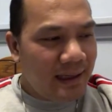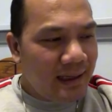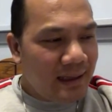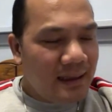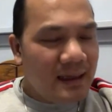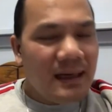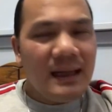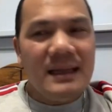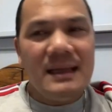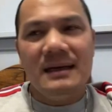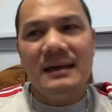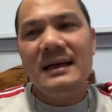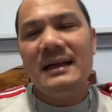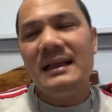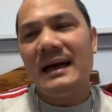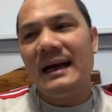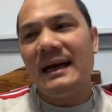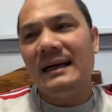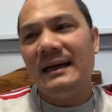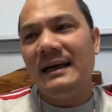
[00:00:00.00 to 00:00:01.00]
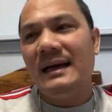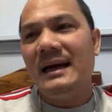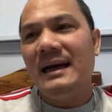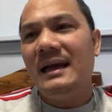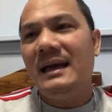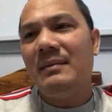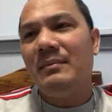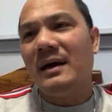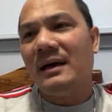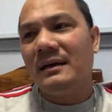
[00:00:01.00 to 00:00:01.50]
tức là những cái thằng ký
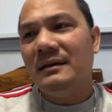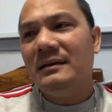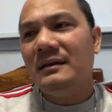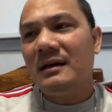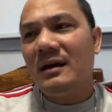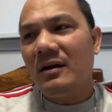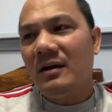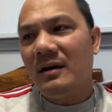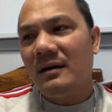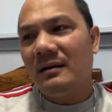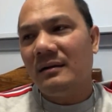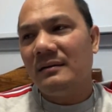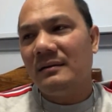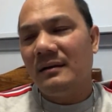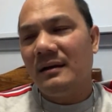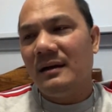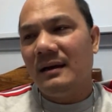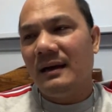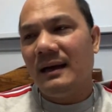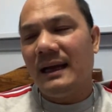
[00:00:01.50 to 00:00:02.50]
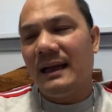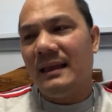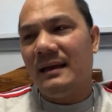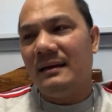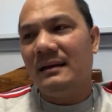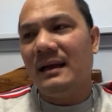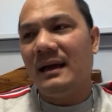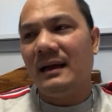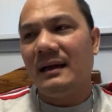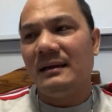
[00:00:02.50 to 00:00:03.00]
cái mật ước đó là
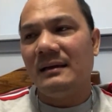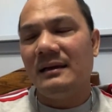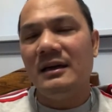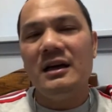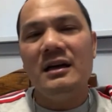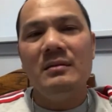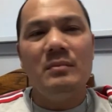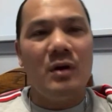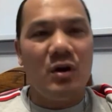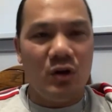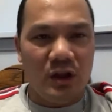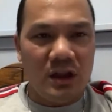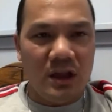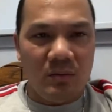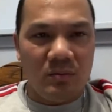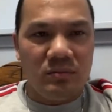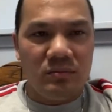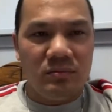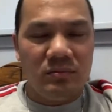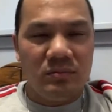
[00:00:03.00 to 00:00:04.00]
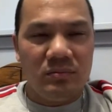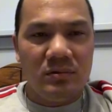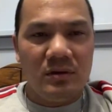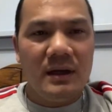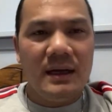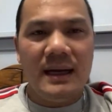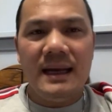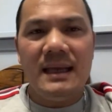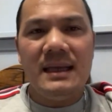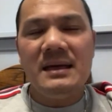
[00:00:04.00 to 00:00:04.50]
những thằng tin mọi tộc nó
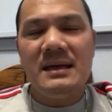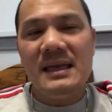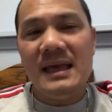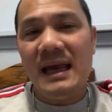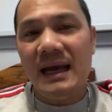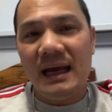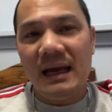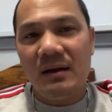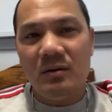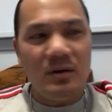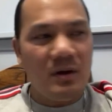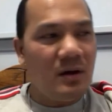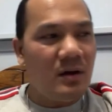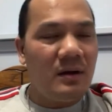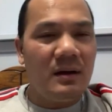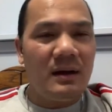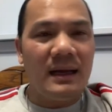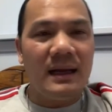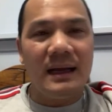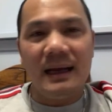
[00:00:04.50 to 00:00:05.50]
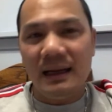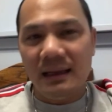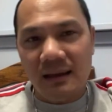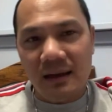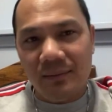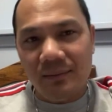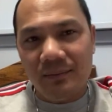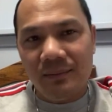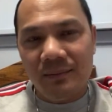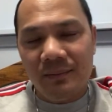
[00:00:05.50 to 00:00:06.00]
ký với cha của nó là hán
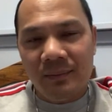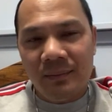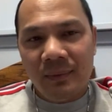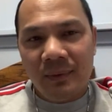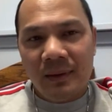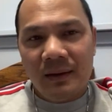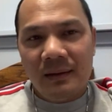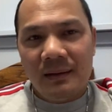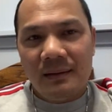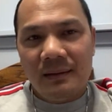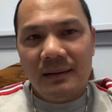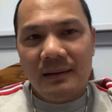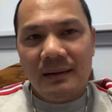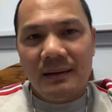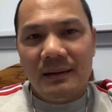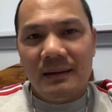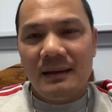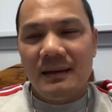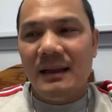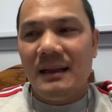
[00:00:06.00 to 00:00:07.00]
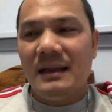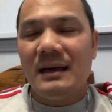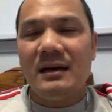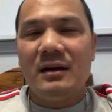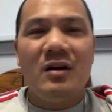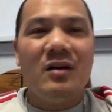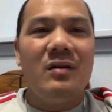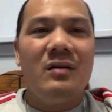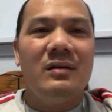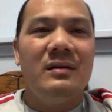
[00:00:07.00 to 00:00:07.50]
tộc thì thằng
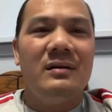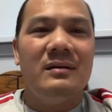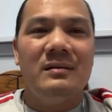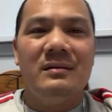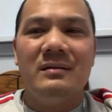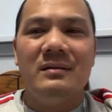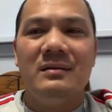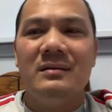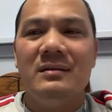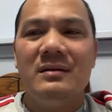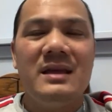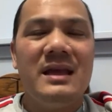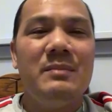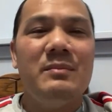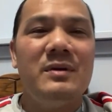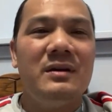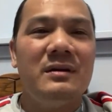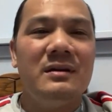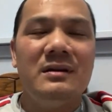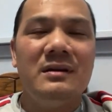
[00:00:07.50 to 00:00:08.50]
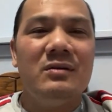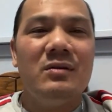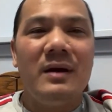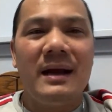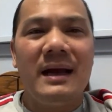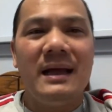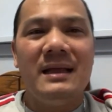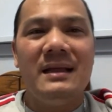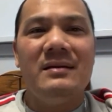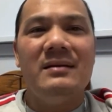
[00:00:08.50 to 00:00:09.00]
con nó nó chiếm được nước của
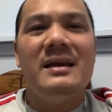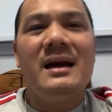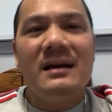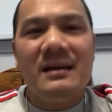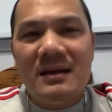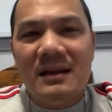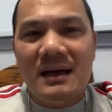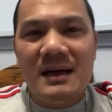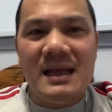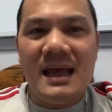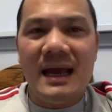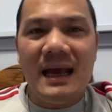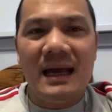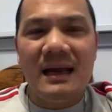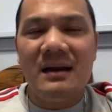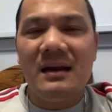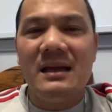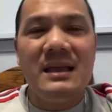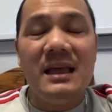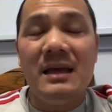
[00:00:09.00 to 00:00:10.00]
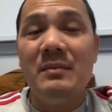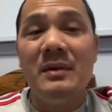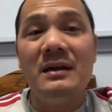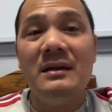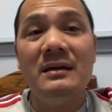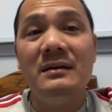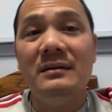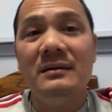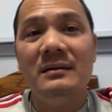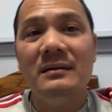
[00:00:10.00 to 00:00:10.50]
ai thì nó dâng cho thằng cha đó là chuyện bình
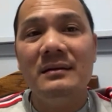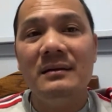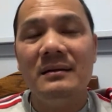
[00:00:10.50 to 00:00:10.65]
thường